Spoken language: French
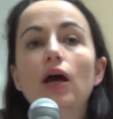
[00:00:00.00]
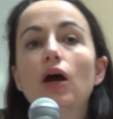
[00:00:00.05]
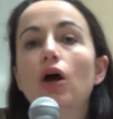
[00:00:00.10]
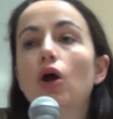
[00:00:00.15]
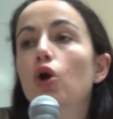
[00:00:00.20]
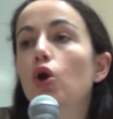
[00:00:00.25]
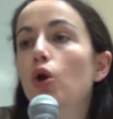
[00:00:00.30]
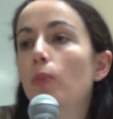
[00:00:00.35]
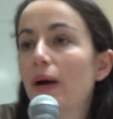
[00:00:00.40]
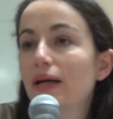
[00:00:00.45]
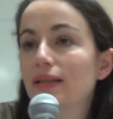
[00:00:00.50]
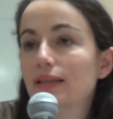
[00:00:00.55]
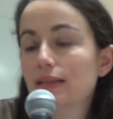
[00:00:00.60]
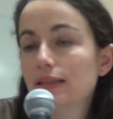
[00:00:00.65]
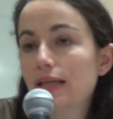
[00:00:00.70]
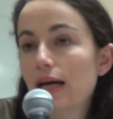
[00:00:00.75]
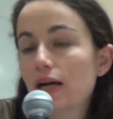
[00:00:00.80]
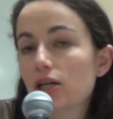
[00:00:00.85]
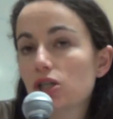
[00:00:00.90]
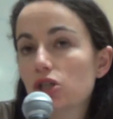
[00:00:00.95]
Le
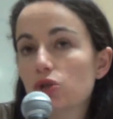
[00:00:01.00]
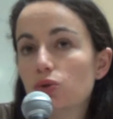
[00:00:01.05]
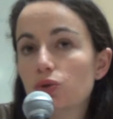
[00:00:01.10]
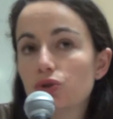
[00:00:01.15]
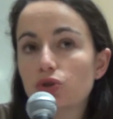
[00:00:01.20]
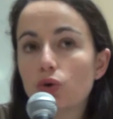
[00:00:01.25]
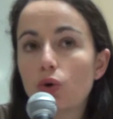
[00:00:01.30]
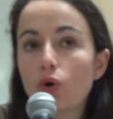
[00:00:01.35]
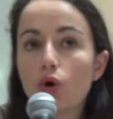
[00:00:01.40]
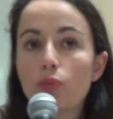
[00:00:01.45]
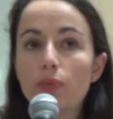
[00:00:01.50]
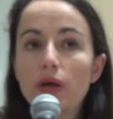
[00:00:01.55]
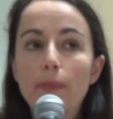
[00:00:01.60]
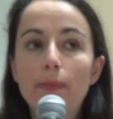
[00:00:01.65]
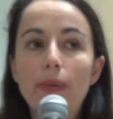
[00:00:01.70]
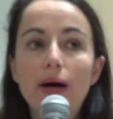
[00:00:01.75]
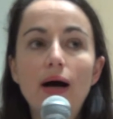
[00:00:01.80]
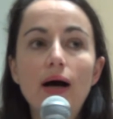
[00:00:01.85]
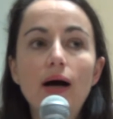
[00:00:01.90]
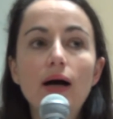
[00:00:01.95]
patriarche ne s'en remet
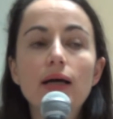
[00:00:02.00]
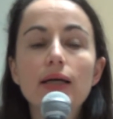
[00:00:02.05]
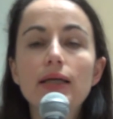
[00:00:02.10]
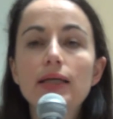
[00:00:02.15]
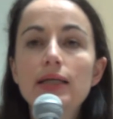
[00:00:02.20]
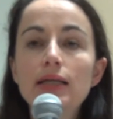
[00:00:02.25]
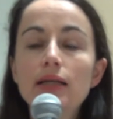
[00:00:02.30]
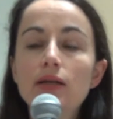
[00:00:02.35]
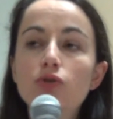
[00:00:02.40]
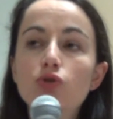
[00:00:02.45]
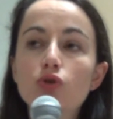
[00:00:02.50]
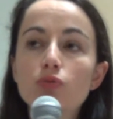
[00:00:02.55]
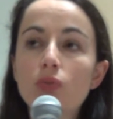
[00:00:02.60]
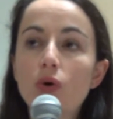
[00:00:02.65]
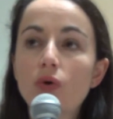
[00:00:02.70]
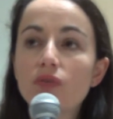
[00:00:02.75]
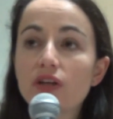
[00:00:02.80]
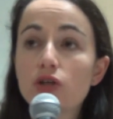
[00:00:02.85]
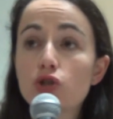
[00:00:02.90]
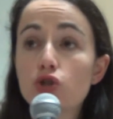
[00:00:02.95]
pas, il
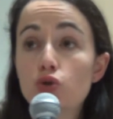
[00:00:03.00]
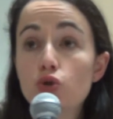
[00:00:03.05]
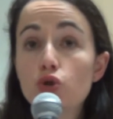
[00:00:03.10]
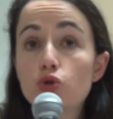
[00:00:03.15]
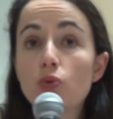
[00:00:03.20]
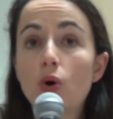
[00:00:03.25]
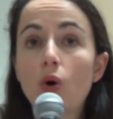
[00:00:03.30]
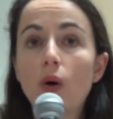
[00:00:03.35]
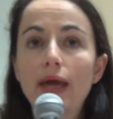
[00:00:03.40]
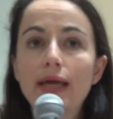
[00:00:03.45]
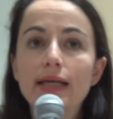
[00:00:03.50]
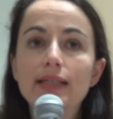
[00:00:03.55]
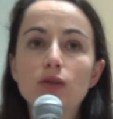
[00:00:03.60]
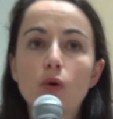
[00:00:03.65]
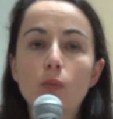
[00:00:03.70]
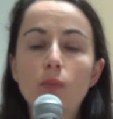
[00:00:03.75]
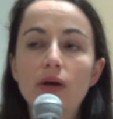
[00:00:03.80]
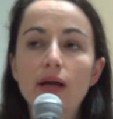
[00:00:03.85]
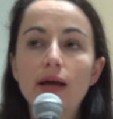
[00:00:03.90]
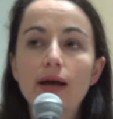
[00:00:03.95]
demande un jugement
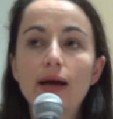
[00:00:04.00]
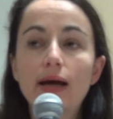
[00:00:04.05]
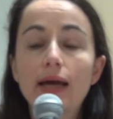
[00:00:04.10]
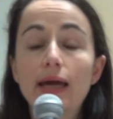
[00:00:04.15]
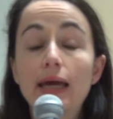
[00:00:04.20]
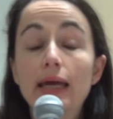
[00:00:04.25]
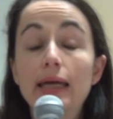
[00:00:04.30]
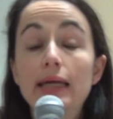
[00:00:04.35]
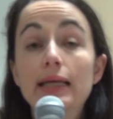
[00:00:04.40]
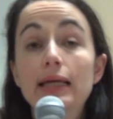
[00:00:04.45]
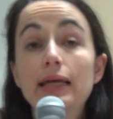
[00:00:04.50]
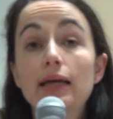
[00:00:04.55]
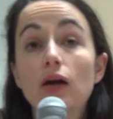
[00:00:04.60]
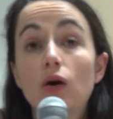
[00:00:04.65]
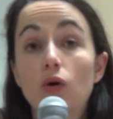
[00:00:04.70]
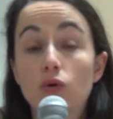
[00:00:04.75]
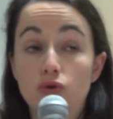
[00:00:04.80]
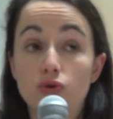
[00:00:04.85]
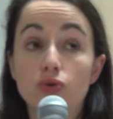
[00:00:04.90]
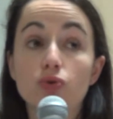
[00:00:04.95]
exemplaire et il est
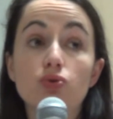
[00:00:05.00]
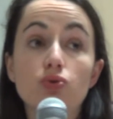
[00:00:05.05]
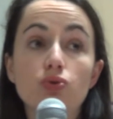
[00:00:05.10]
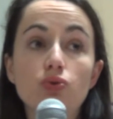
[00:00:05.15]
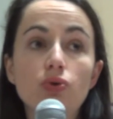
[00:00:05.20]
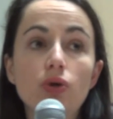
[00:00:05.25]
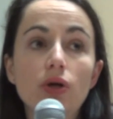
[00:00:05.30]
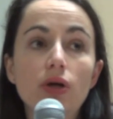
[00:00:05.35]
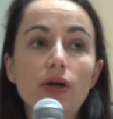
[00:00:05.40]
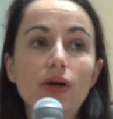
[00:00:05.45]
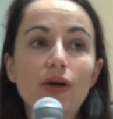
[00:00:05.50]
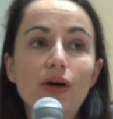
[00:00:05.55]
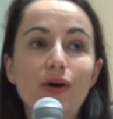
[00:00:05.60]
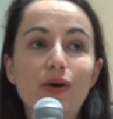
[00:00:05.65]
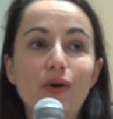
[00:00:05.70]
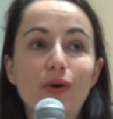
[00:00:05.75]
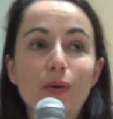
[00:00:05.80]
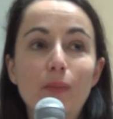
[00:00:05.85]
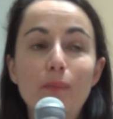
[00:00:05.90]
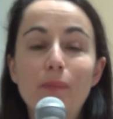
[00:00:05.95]
entendu
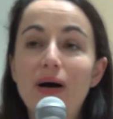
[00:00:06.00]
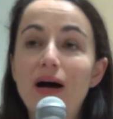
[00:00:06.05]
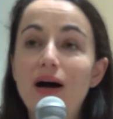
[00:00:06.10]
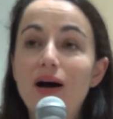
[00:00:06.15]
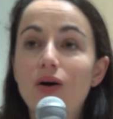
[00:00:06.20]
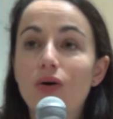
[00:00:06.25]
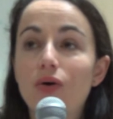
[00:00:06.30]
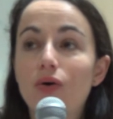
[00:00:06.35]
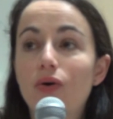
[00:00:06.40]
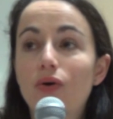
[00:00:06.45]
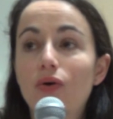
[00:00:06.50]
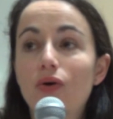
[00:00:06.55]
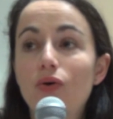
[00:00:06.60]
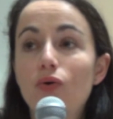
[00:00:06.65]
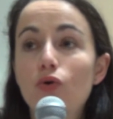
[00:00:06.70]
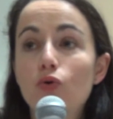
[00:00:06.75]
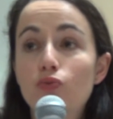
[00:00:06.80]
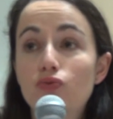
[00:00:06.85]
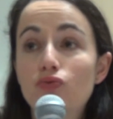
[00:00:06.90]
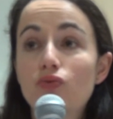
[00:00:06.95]
euh, par euh,
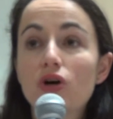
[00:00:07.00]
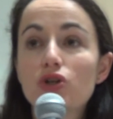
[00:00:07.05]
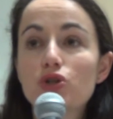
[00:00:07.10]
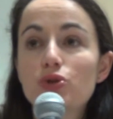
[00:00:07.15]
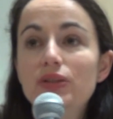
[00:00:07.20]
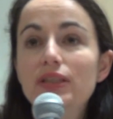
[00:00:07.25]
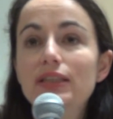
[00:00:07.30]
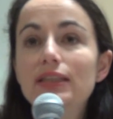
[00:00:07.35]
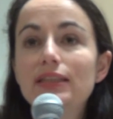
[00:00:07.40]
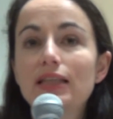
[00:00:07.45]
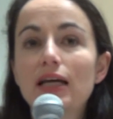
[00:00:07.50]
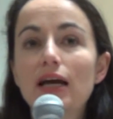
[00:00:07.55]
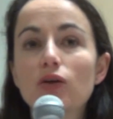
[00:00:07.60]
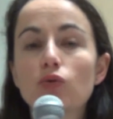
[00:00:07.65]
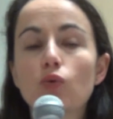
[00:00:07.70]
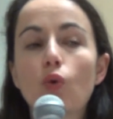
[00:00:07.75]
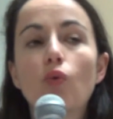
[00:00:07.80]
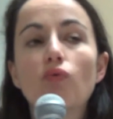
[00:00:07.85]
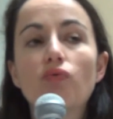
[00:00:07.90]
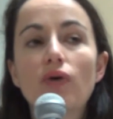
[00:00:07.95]
le pouvoir judiciaire.
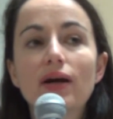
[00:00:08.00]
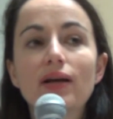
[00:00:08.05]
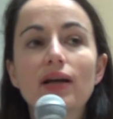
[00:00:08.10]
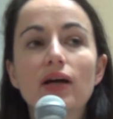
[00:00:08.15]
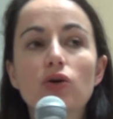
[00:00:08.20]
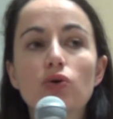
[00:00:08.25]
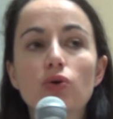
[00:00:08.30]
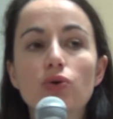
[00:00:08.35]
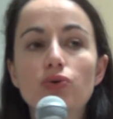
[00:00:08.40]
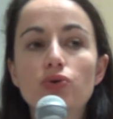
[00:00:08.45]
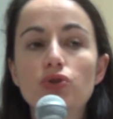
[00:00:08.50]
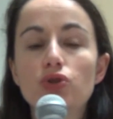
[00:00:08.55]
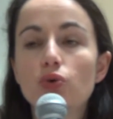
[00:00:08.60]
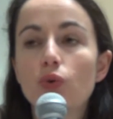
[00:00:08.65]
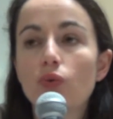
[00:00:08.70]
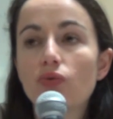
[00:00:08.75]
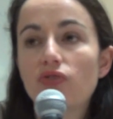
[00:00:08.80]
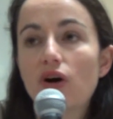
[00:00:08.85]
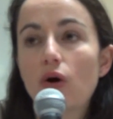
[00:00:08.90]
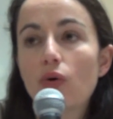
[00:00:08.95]
Donc on voit que la
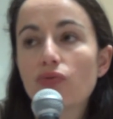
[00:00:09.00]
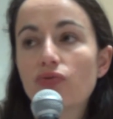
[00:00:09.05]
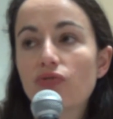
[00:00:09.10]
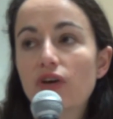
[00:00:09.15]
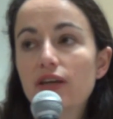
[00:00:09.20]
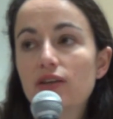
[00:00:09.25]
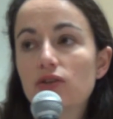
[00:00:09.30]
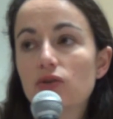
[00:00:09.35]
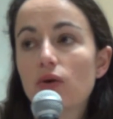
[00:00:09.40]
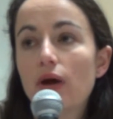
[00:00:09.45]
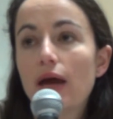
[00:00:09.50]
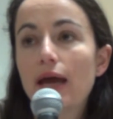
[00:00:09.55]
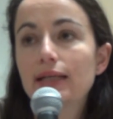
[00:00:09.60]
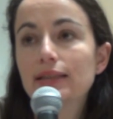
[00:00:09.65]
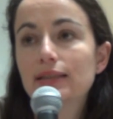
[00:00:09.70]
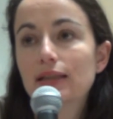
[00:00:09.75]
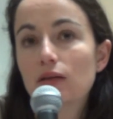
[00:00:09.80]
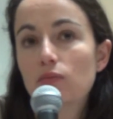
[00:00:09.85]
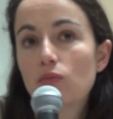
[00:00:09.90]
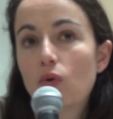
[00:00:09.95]
collusion va en fait euh,
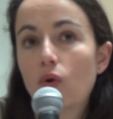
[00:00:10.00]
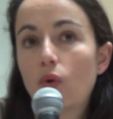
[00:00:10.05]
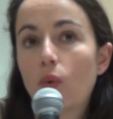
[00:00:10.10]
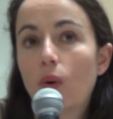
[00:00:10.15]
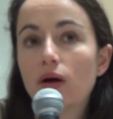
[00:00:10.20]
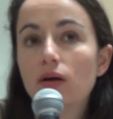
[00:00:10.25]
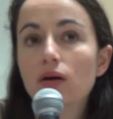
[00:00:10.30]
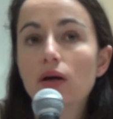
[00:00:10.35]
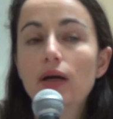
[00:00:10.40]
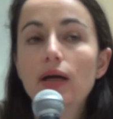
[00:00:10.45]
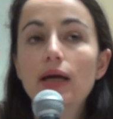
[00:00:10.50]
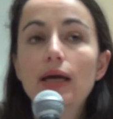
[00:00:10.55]
extrêmement loin.